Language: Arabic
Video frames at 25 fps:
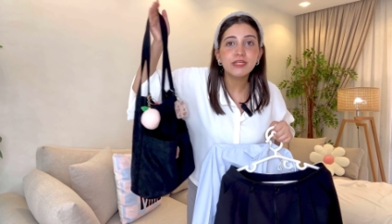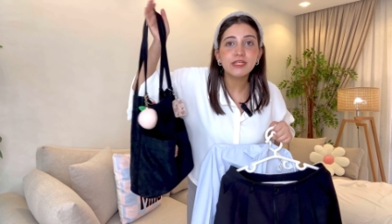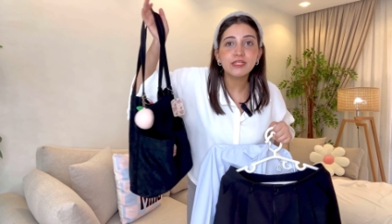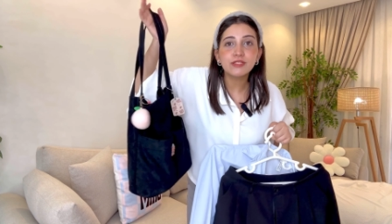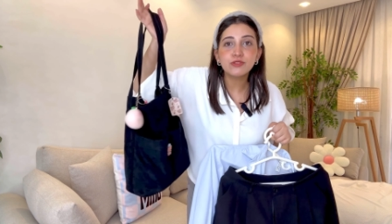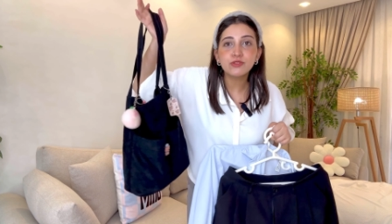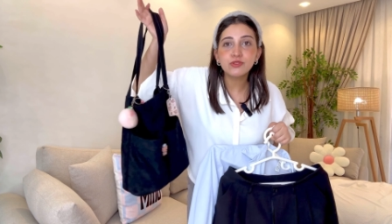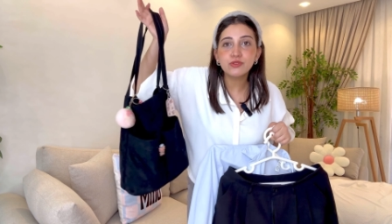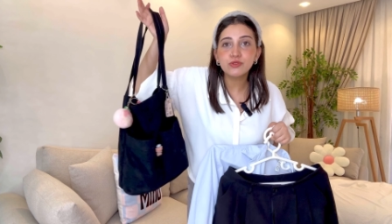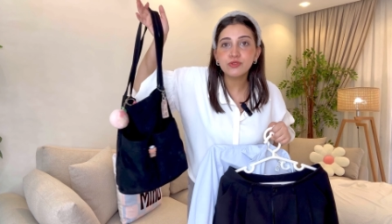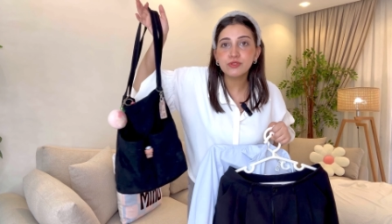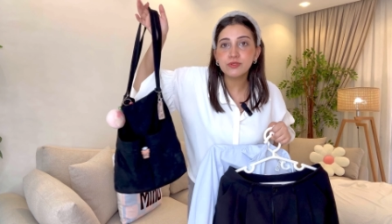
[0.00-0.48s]

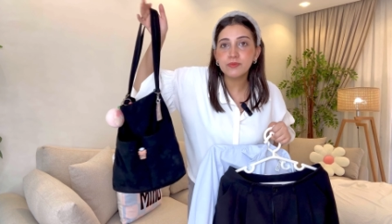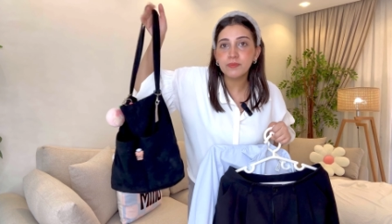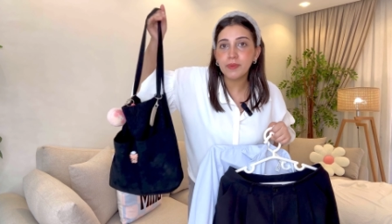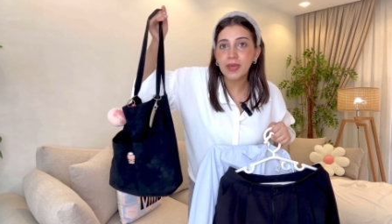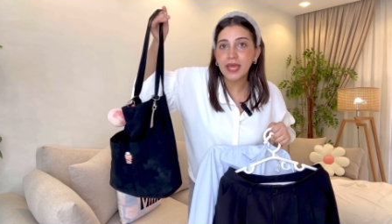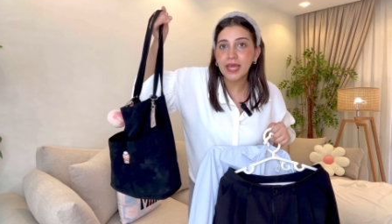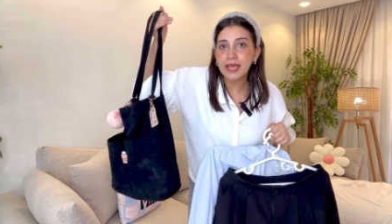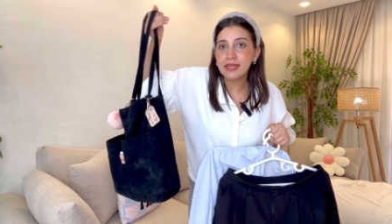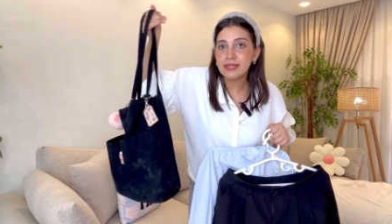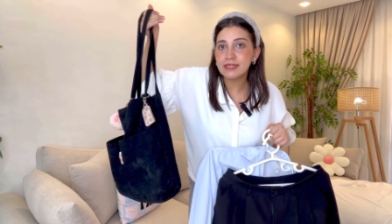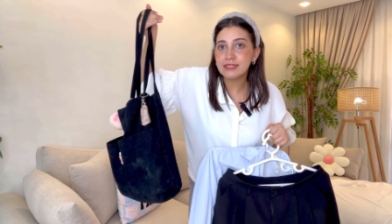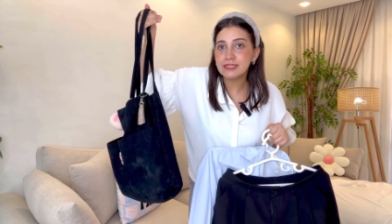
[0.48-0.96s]
التوت
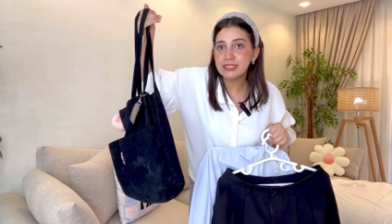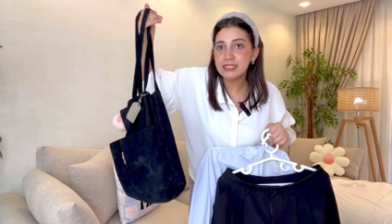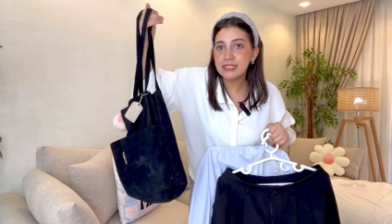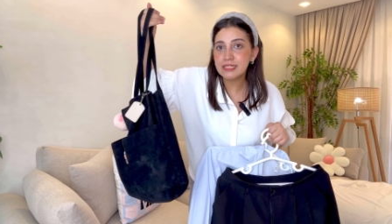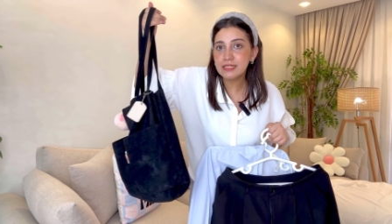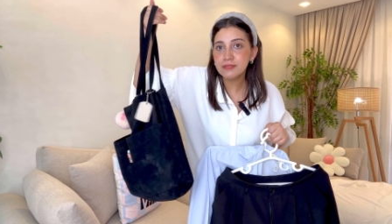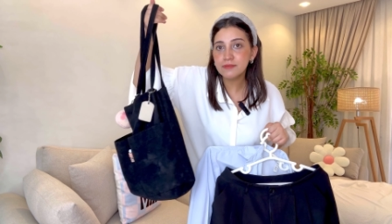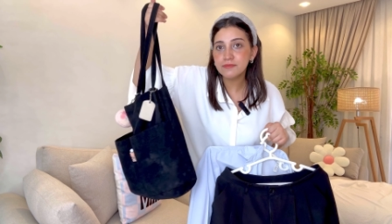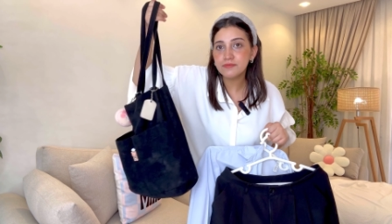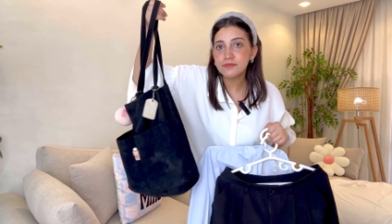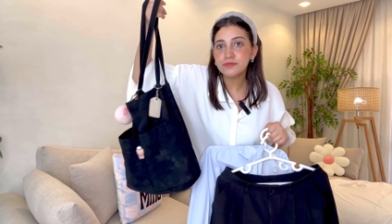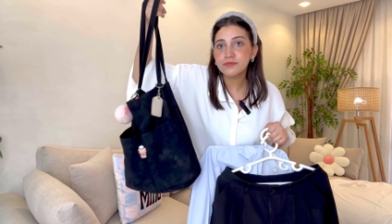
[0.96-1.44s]
باج
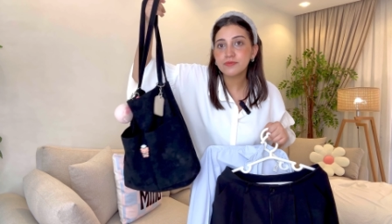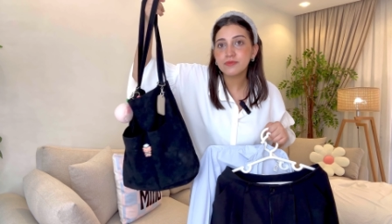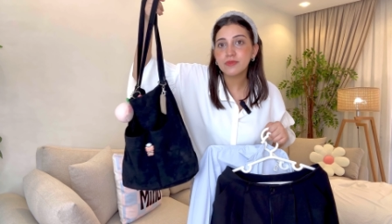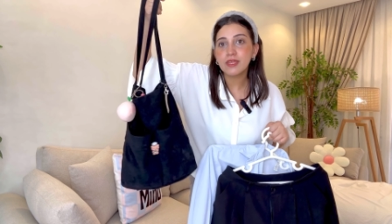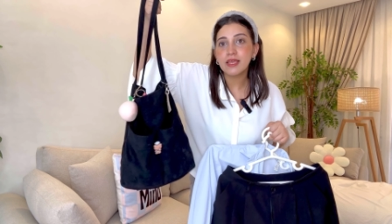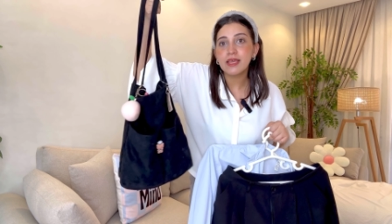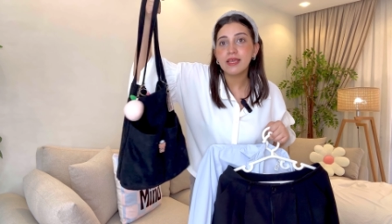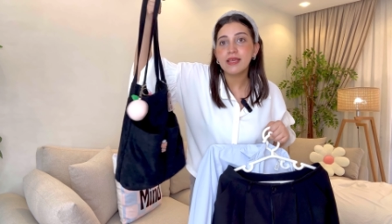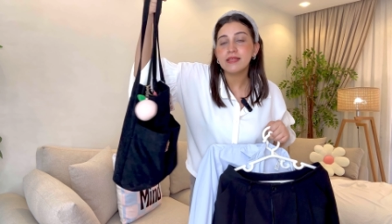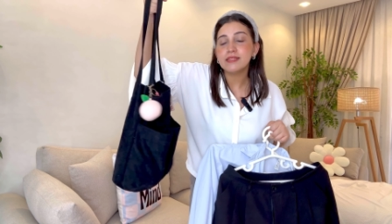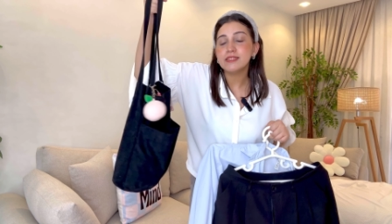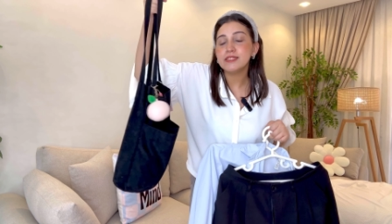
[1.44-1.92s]
دي
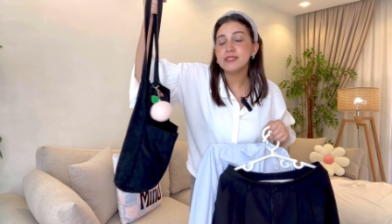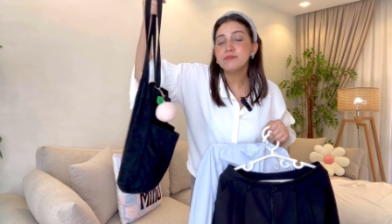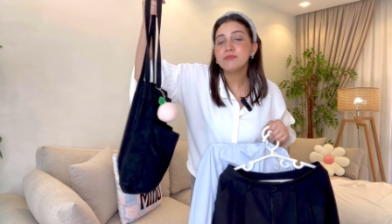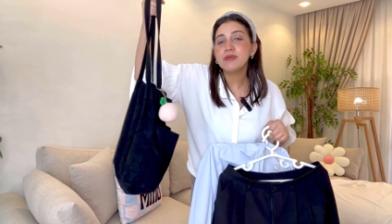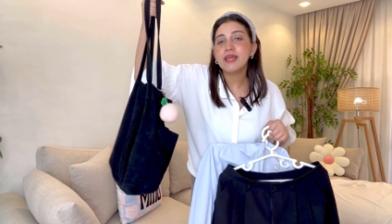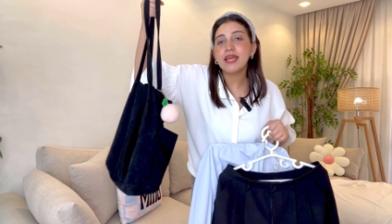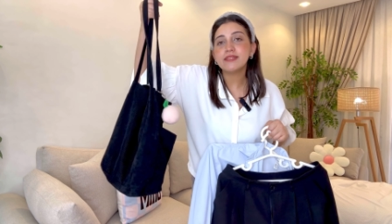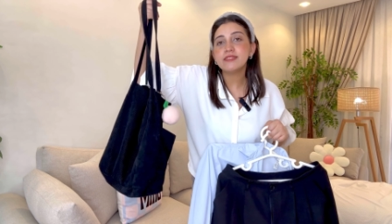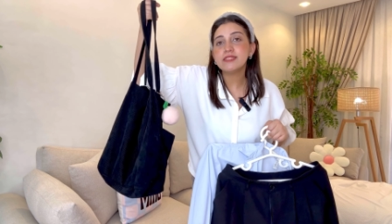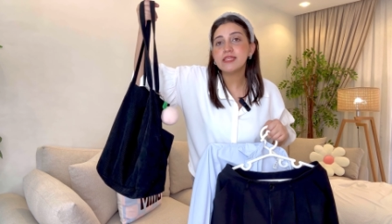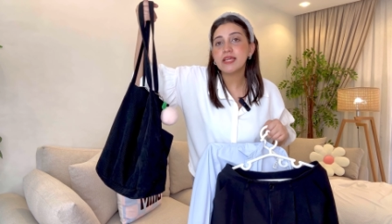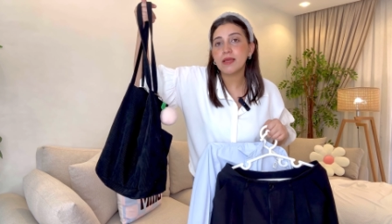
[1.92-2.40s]
دي
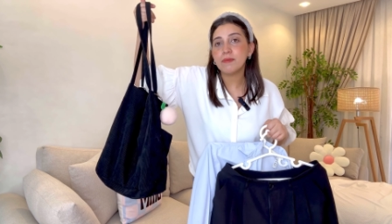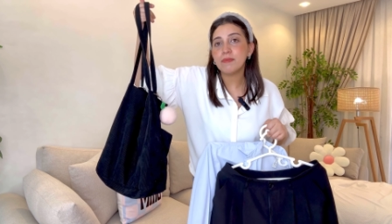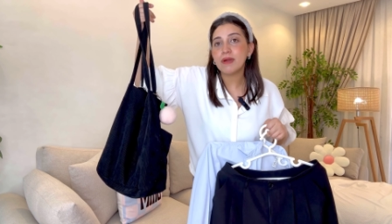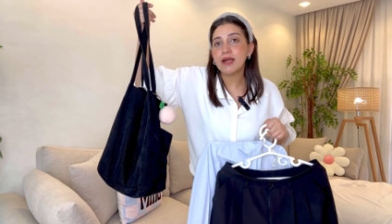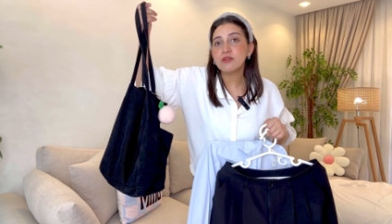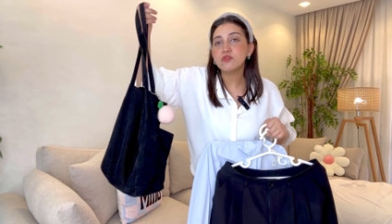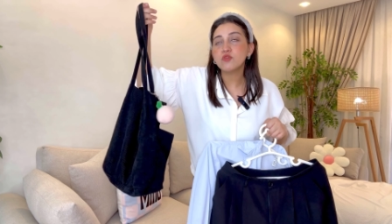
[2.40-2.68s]
بجد يا جماعه